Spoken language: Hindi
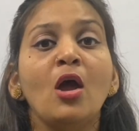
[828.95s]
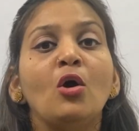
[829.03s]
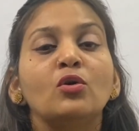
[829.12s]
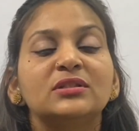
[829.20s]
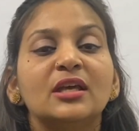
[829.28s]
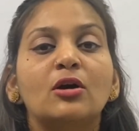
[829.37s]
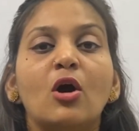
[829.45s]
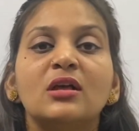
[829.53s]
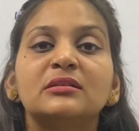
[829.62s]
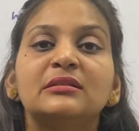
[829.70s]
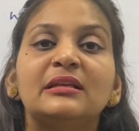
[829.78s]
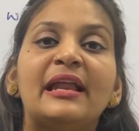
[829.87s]
उसे कौन
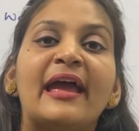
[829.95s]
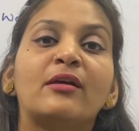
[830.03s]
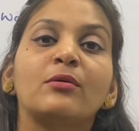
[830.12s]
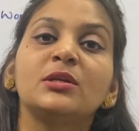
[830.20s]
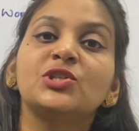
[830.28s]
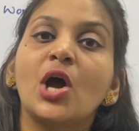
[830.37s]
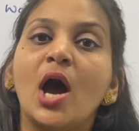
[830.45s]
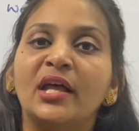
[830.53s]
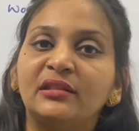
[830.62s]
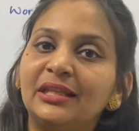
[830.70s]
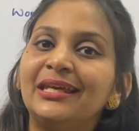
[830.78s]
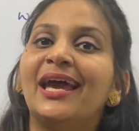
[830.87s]
सी लैंग्वेज
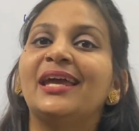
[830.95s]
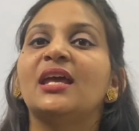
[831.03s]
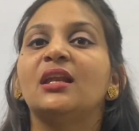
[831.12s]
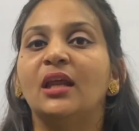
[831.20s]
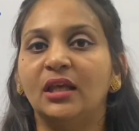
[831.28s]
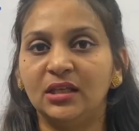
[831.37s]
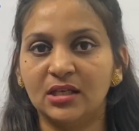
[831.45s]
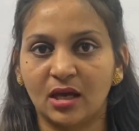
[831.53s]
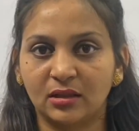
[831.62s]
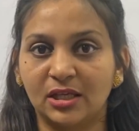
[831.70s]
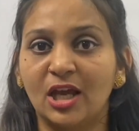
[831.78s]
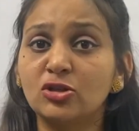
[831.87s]
आती है या नहीं
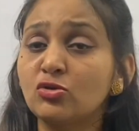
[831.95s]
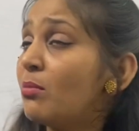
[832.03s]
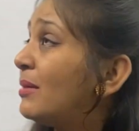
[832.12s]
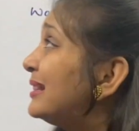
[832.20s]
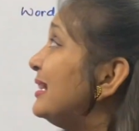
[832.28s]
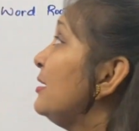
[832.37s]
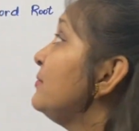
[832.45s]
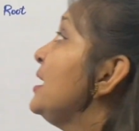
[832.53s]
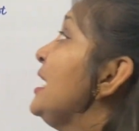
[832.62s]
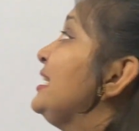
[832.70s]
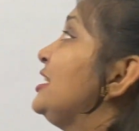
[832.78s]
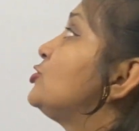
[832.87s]
आती है सो so, मतलब
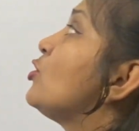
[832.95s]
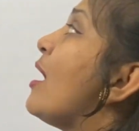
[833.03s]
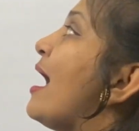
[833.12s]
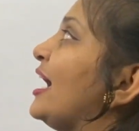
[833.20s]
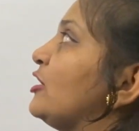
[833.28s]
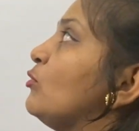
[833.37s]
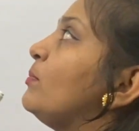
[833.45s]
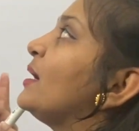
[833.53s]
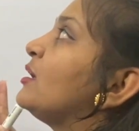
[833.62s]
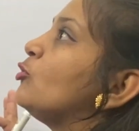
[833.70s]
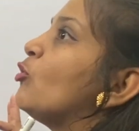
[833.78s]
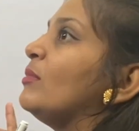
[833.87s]
ये जो आयोपेक
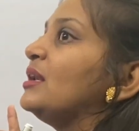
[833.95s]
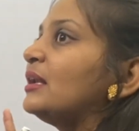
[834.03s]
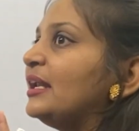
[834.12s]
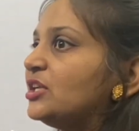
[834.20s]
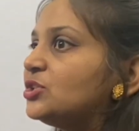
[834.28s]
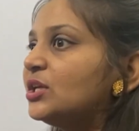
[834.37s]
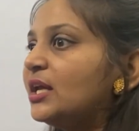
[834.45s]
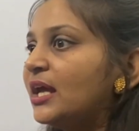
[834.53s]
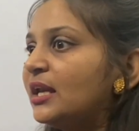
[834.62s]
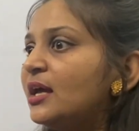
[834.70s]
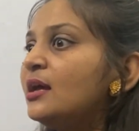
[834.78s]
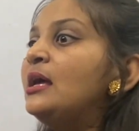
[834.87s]
नोमन है ना